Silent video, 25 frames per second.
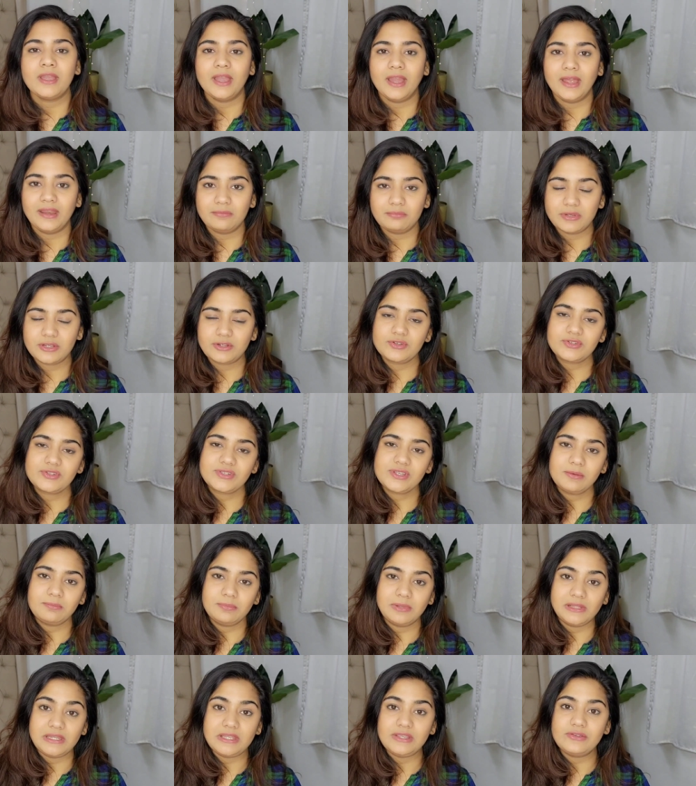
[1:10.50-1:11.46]
एंड बिकॉज
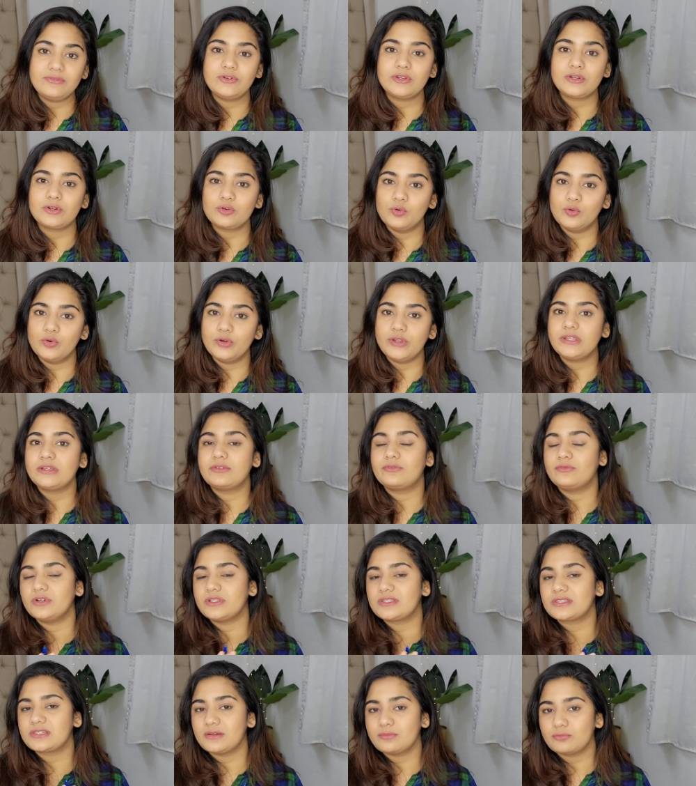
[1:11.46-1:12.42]
आई बिलीव इन गोइंग
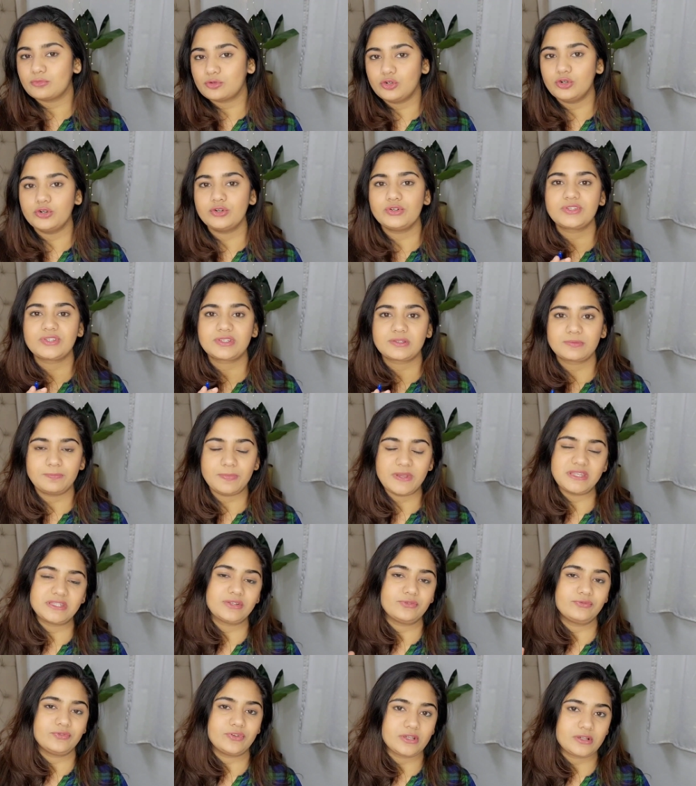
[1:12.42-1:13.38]
विद सम गुड
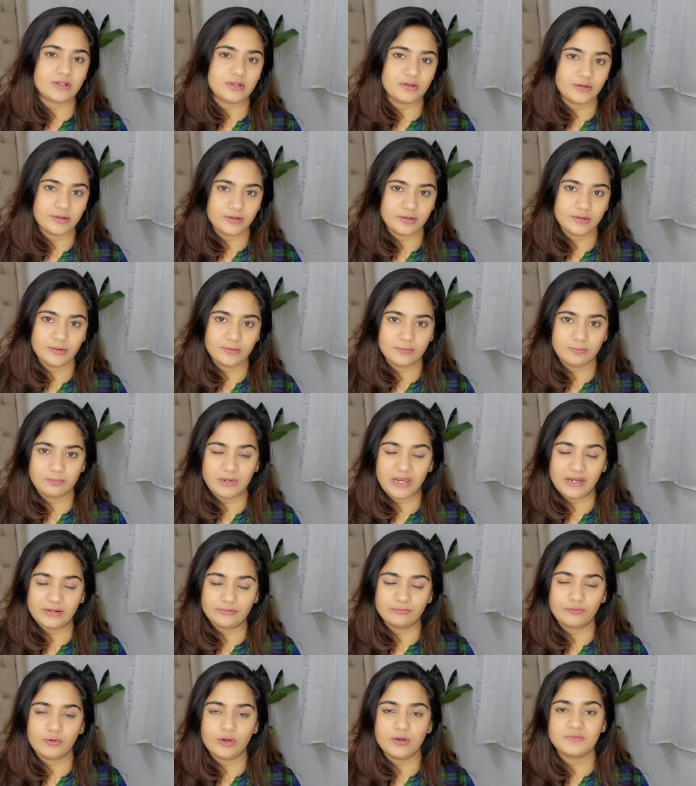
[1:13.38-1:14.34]
स्पेसिफिक
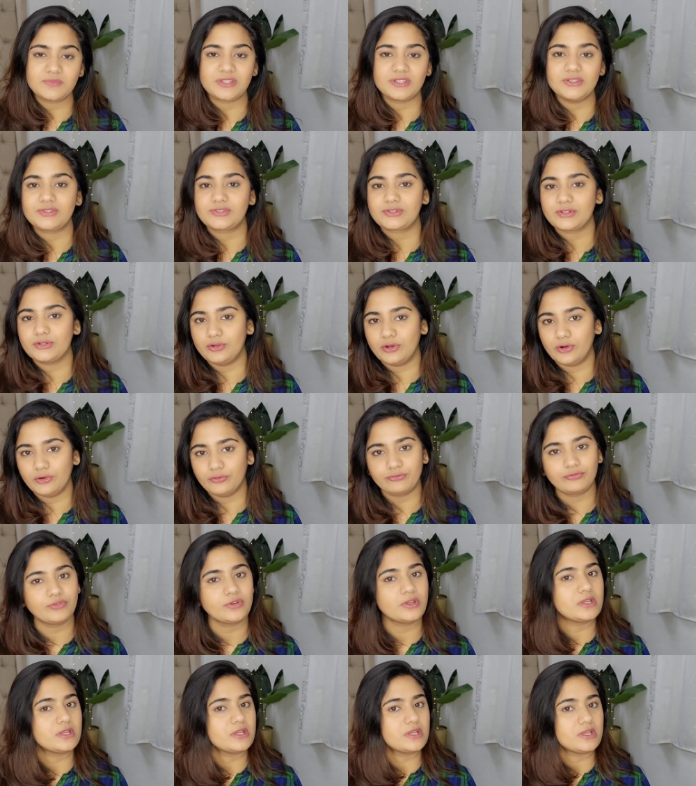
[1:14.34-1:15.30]
प्लेटफॉर्म्स इंस्टेड
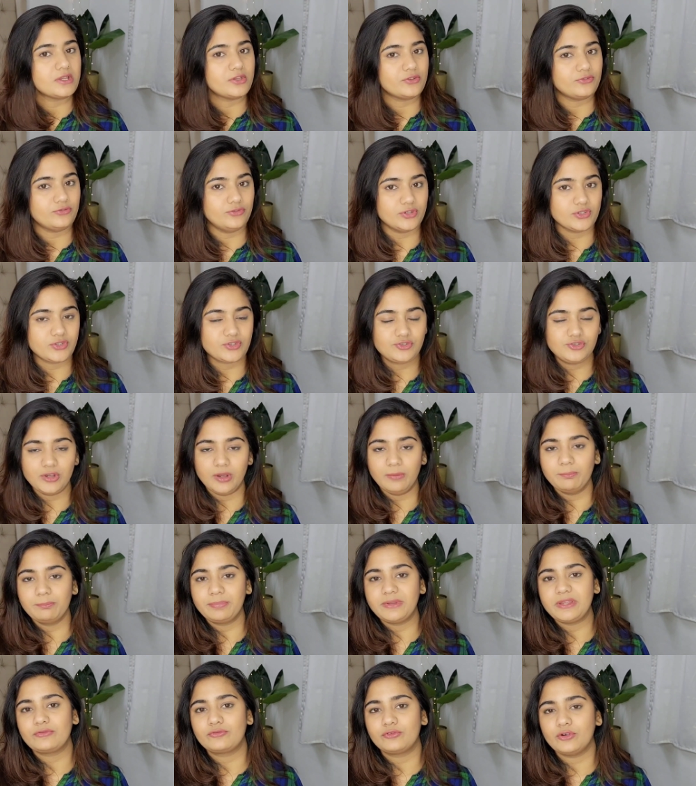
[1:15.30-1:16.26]
ऑफ जस्ट
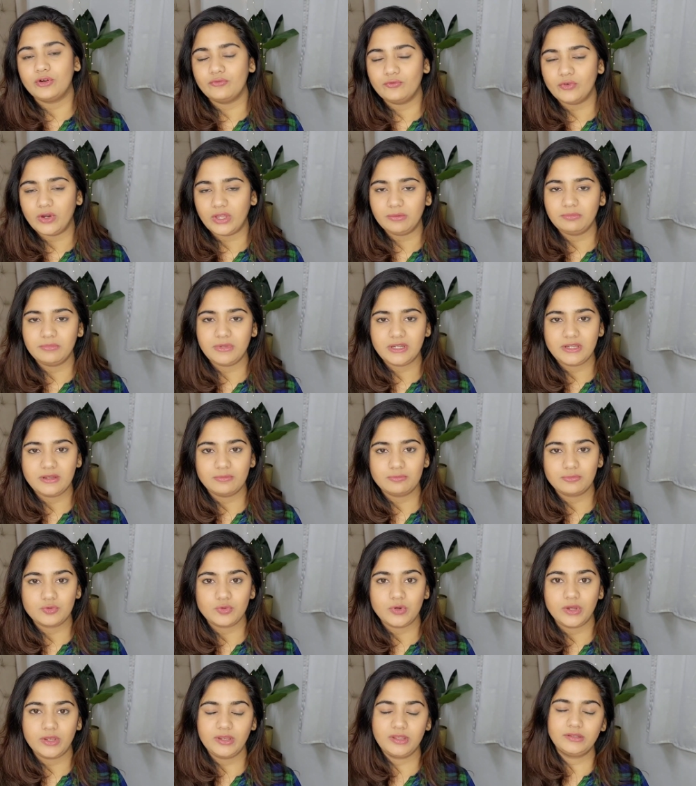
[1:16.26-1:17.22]
जंपिंग फ्रॉम वन मीडियम
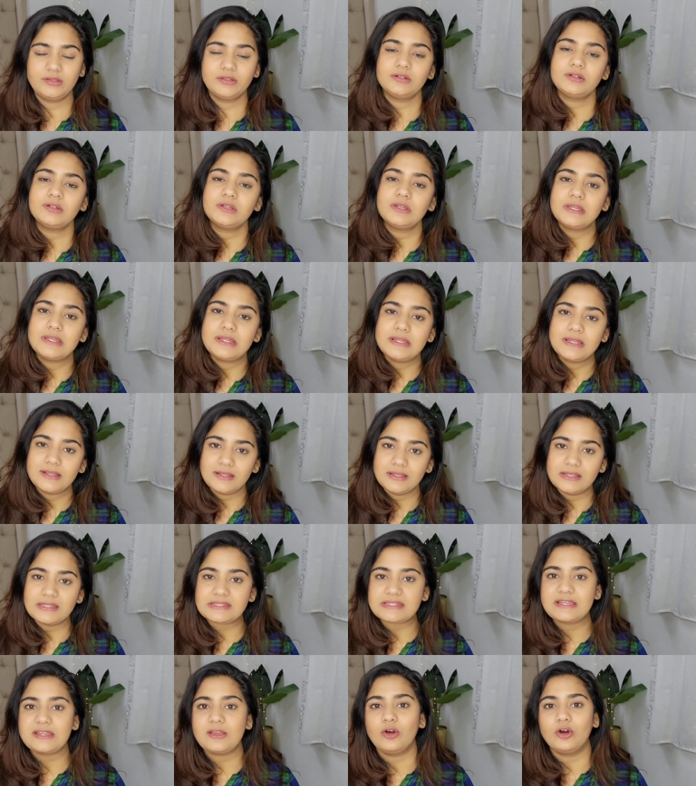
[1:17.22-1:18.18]
टू अनदर
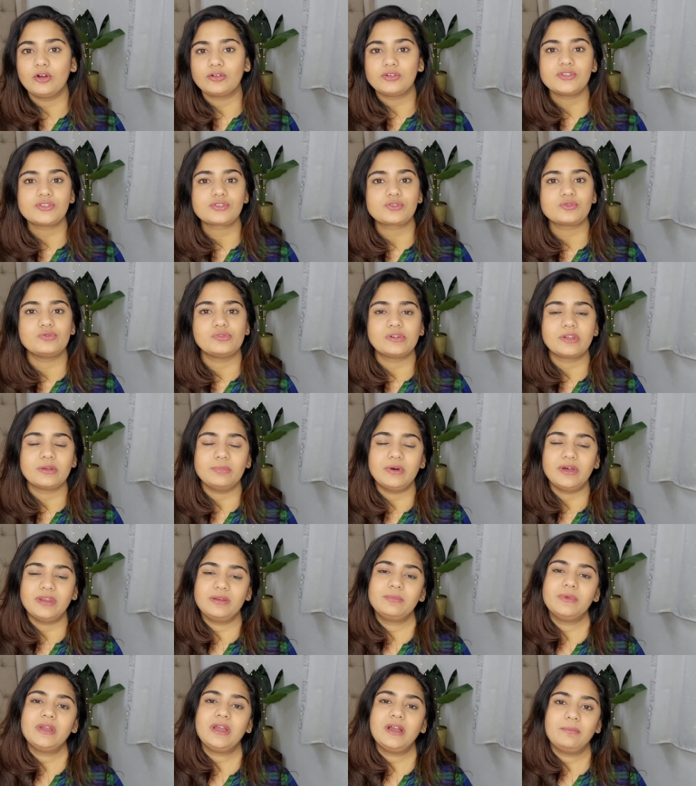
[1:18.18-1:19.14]
इसलिए ऑडियंस स्कूल के
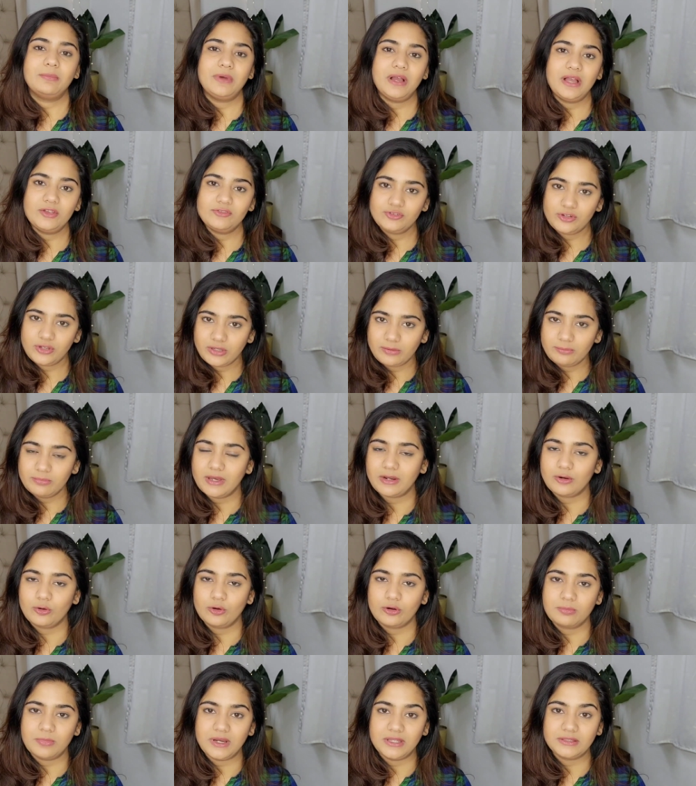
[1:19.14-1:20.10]
बारे में हम आज एक
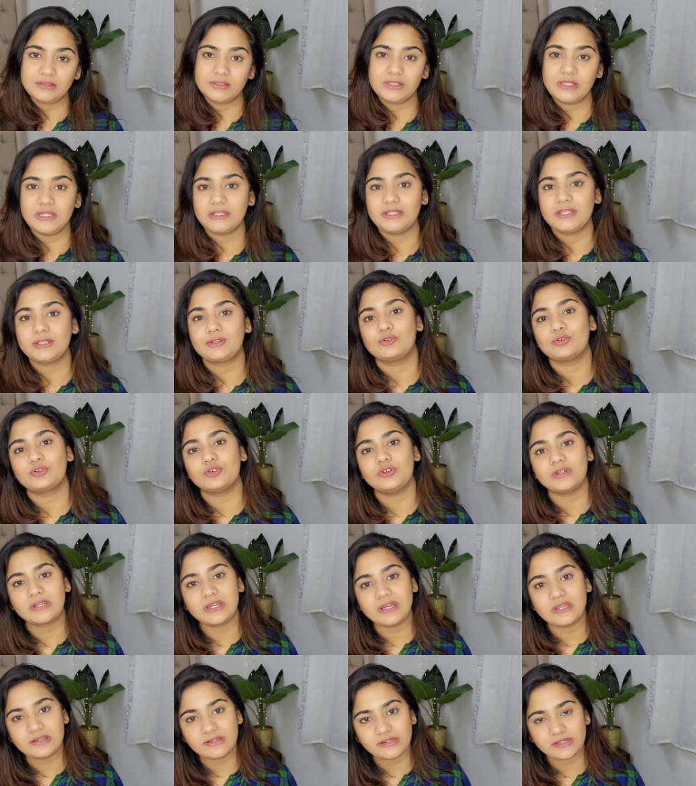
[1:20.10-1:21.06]
बार और बात करेंगे क्योंकि
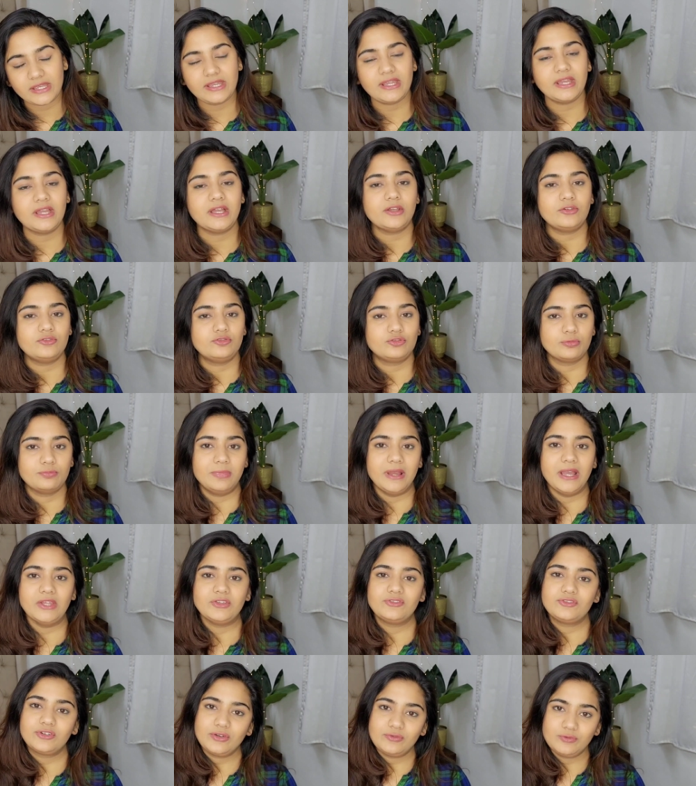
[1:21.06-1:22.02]
इनका नया जो
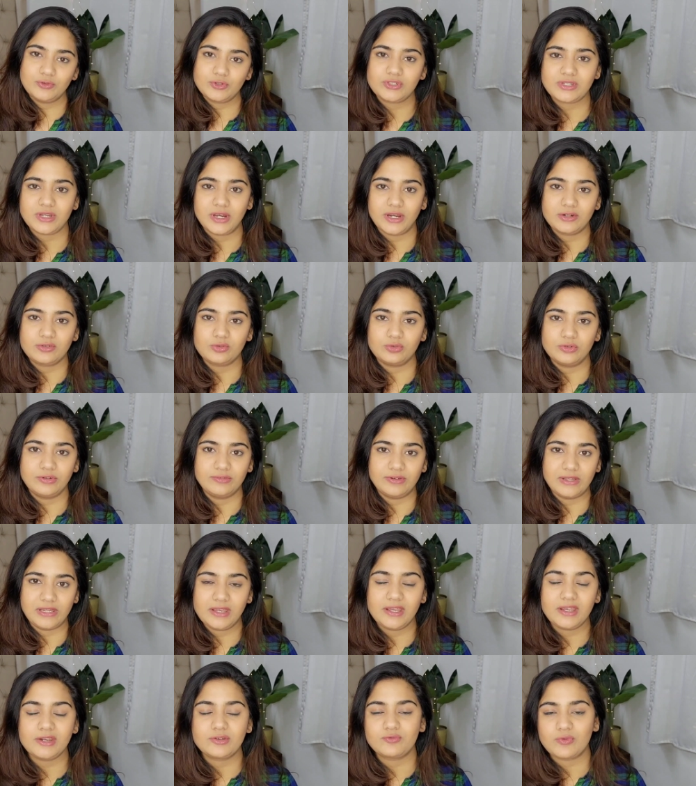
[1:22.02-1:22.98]
बैच है वो स्टार्ट होने
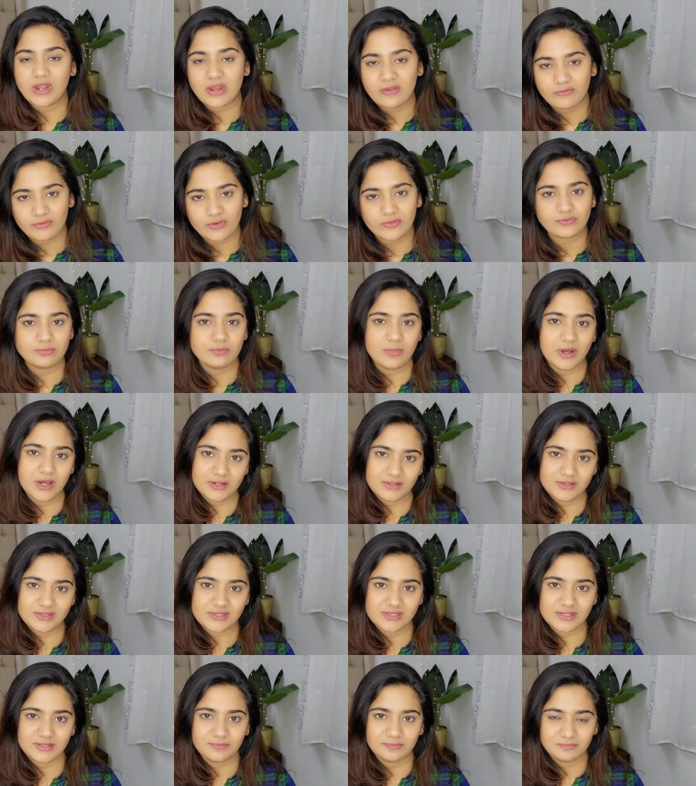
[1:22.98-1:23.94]
वाला है ट्वेंटी फिफ्थ
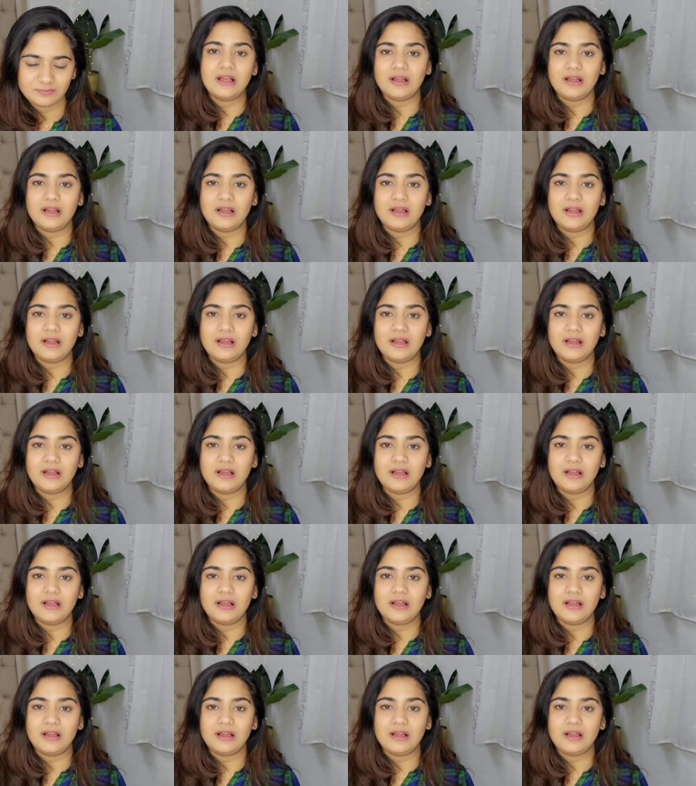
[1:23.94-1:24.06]
मार्च से